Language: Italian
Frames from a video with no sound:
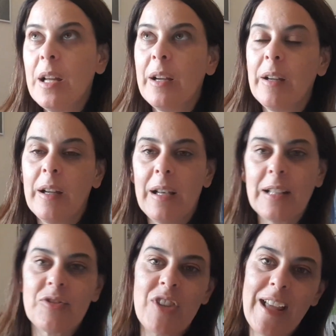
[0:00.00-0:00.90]
eh,
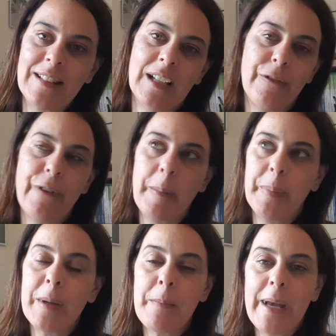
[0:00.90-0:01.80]
l'agenda che fa
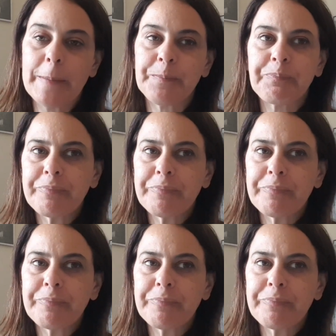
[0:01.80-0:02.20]
per me